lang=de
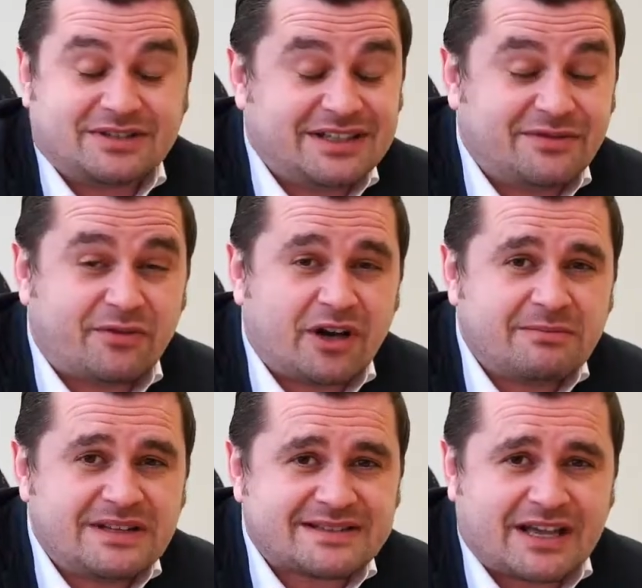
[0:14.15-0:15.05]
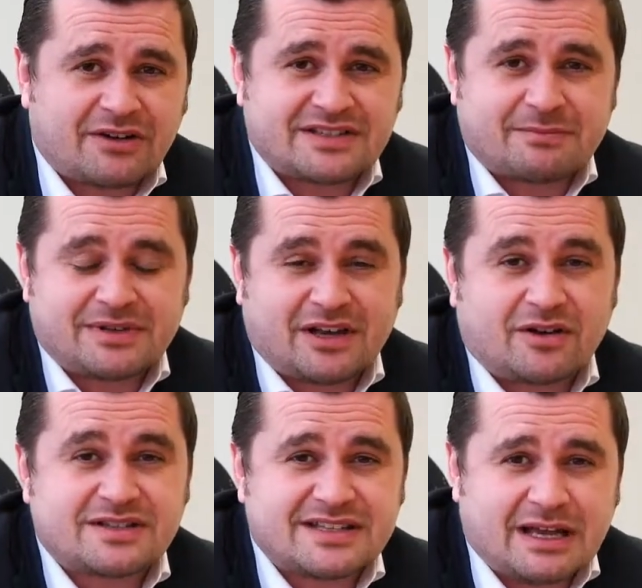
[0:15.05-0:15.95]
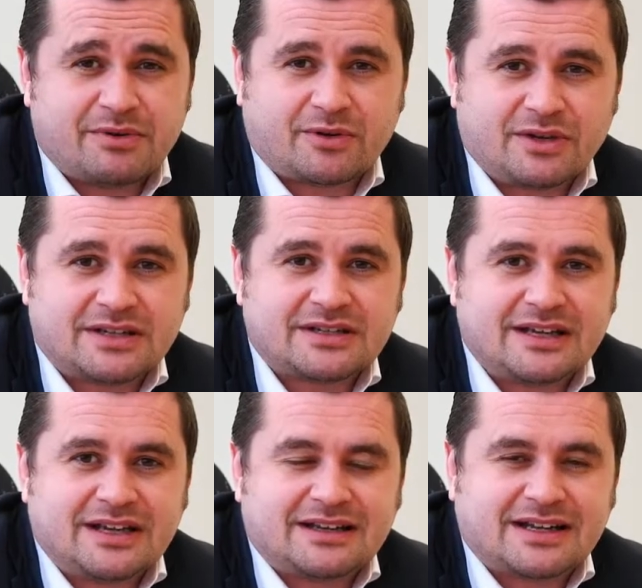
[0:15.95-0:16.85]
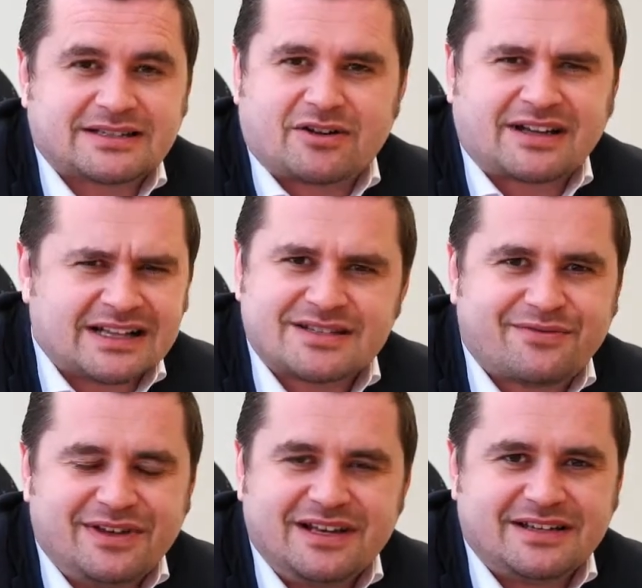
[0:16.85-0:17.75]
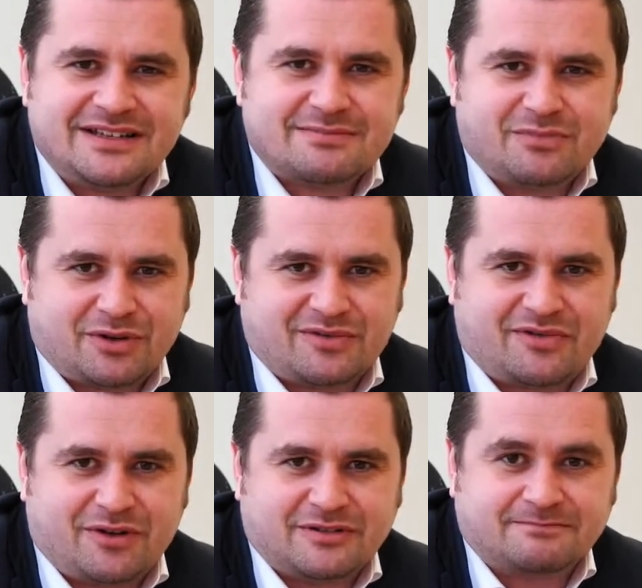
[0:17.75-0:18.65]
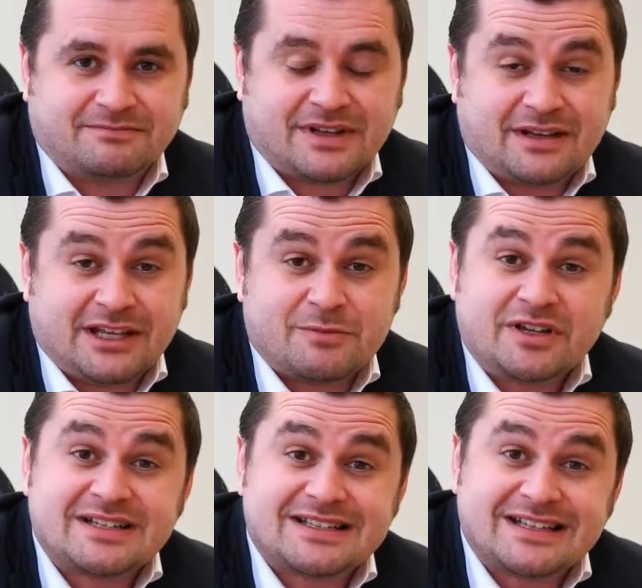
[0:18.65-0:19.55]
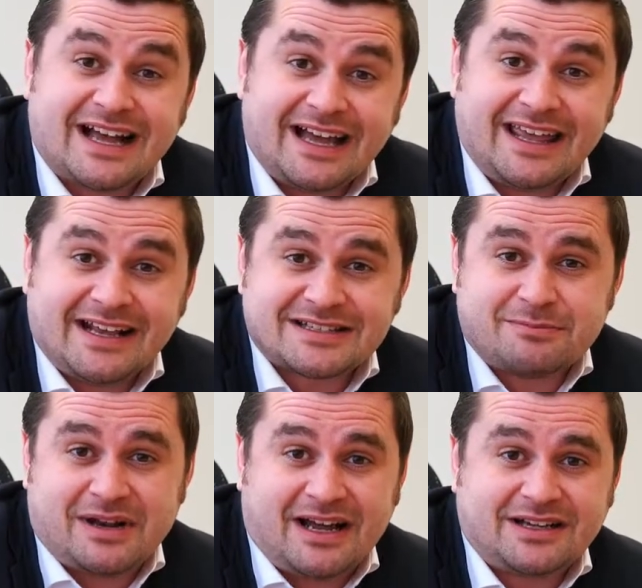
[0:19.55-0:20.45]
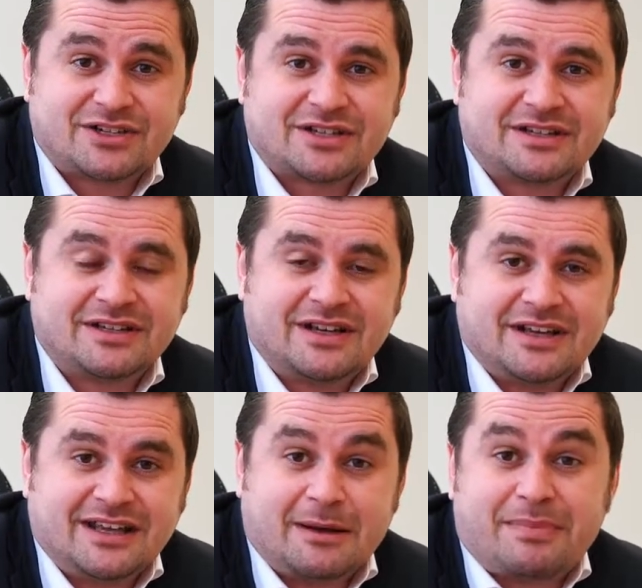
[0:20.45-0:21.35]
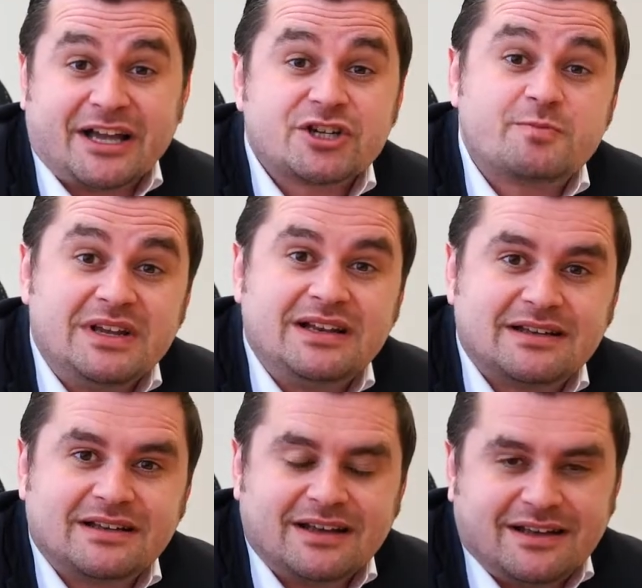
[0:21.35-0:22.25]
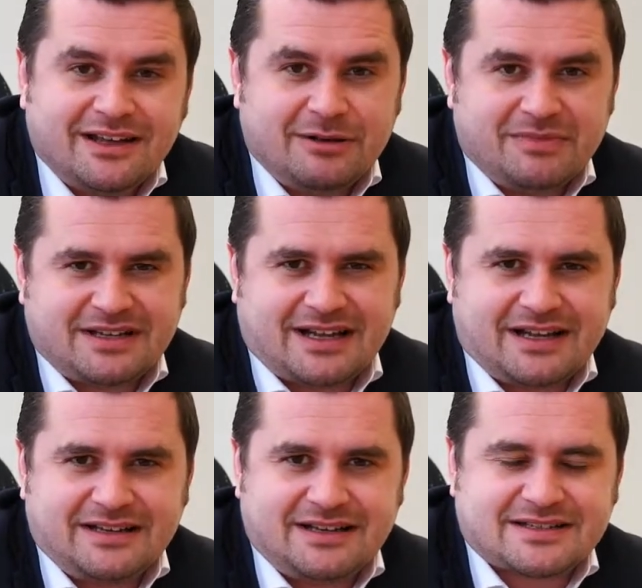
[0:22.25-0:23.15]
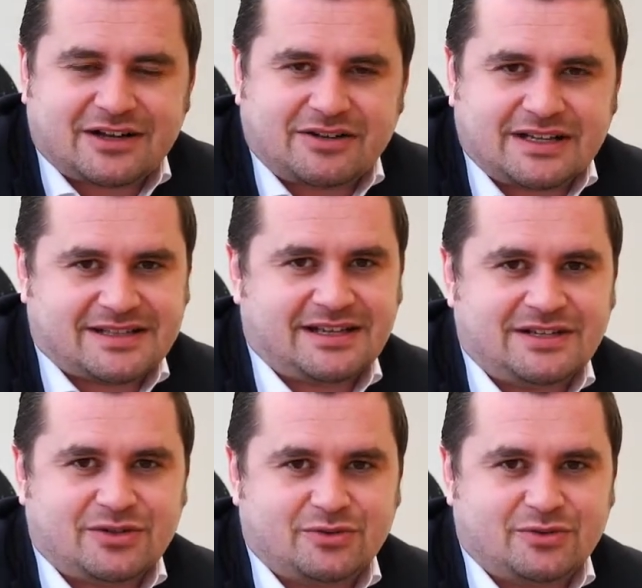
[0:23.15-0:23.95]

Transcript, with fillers: Und ich freue mich sehr und es hat mich auch sehr berührt, dass auch ganz viele diesem Motto folgen. Ich möchte drei exemplarische ja, Beispiele Ihnen mitteilen, die das auch tatsächlich